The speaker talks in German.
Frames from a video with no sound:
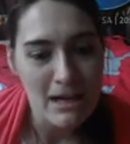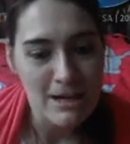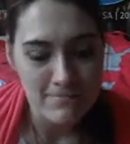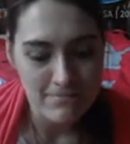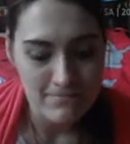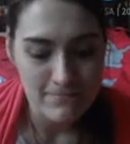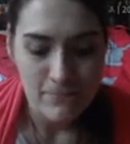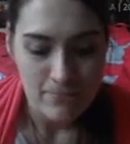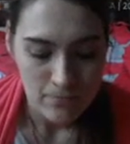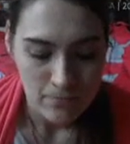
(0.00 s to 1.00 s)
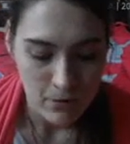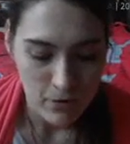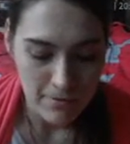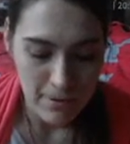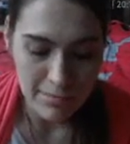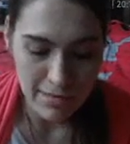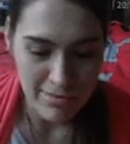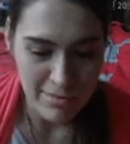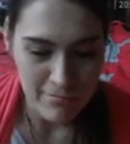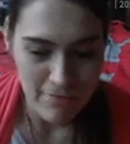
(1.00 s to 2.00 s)
Ähm, um das
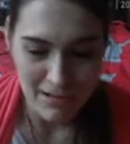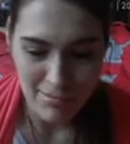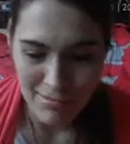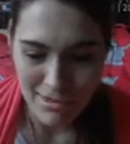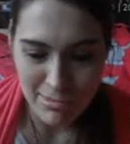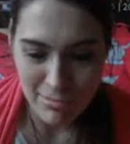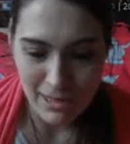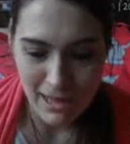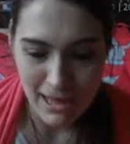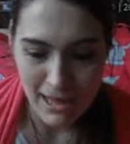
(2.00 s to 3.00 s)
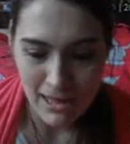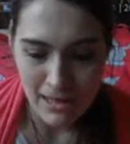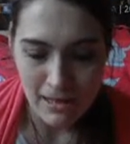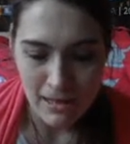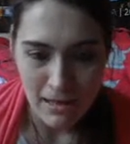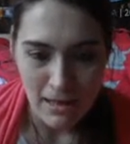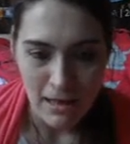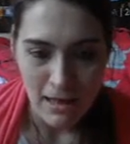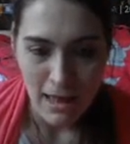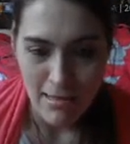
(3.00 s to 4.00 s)
Ganze in mein Gesicht zu kriegen,
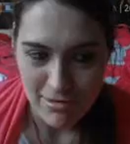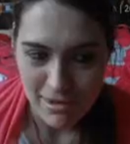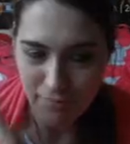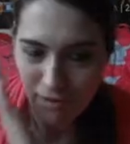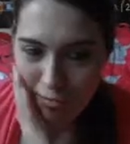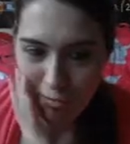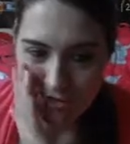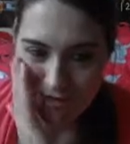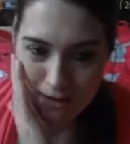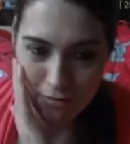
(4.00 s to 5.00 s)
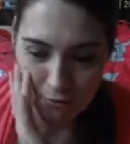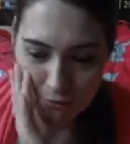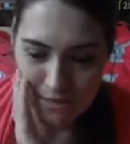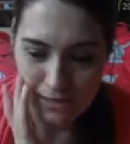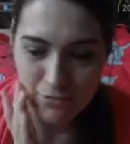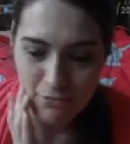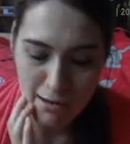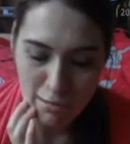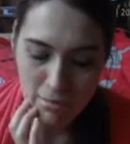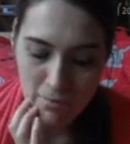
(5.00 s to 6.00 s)
also ich habe mein Gesicht angefeuchtet,
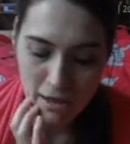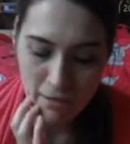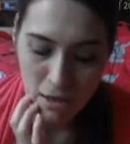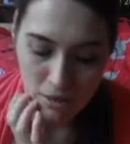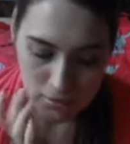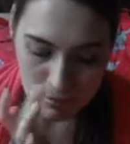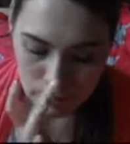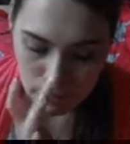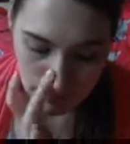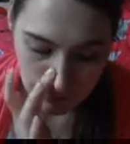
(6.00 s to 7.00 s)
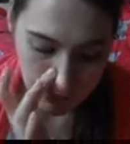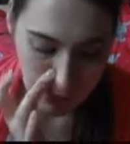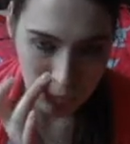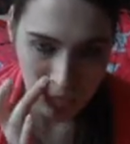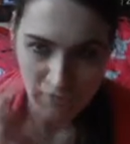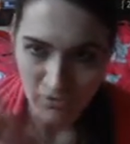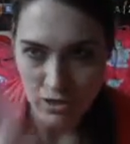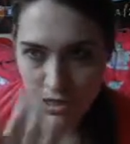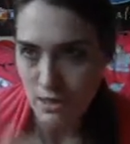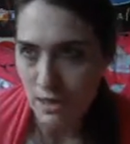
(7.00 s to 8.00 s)
weil das soll man ja machen, ist bei
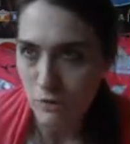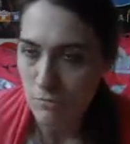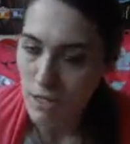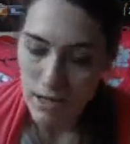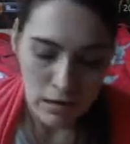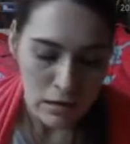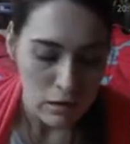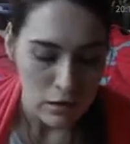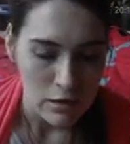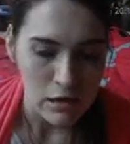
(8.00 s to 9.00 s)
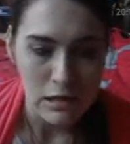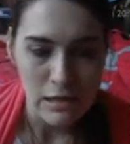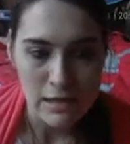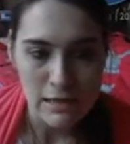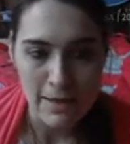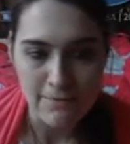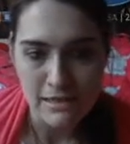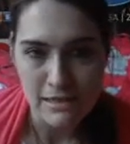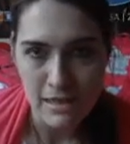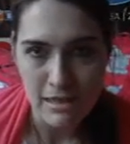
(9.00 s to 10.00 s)
Waschgel ja normal. Und dann habe
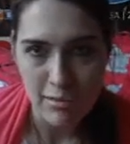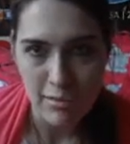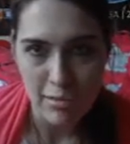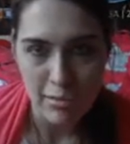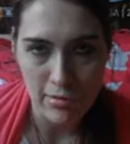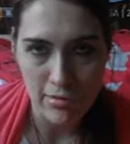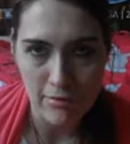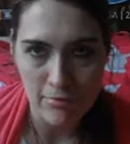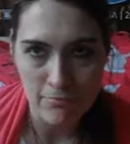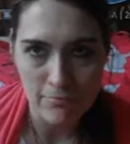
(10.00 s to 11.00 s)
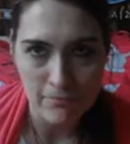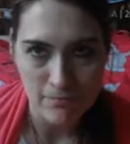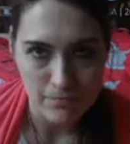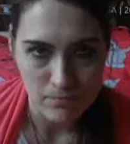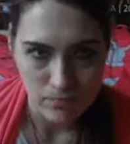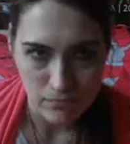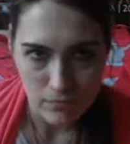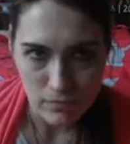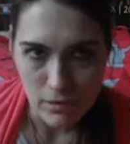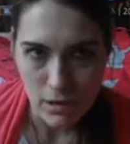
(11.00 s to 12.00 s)
ich ja dieses ähm,
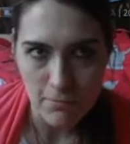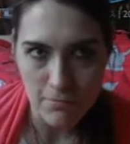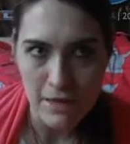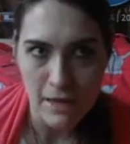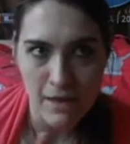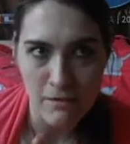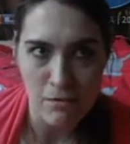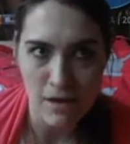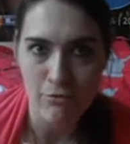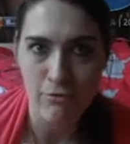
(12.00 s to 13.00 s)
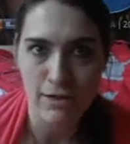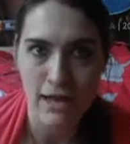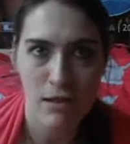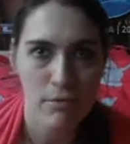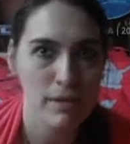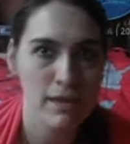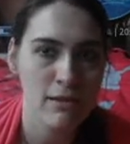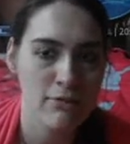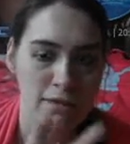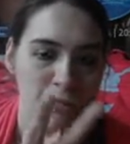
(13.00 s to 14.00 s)
Peeling-Pad von
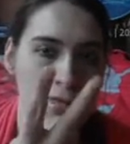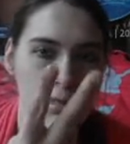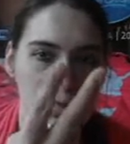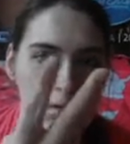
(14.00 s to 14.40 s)
Ebelin, was man